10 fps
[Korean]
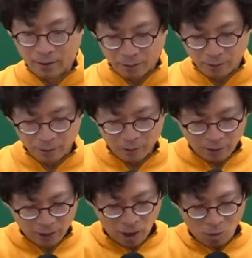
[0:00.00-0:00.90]
거기
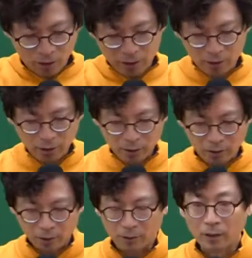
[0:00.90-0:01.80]
이제 9가지 써
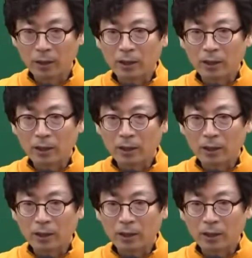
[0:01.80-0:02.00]
있는데요.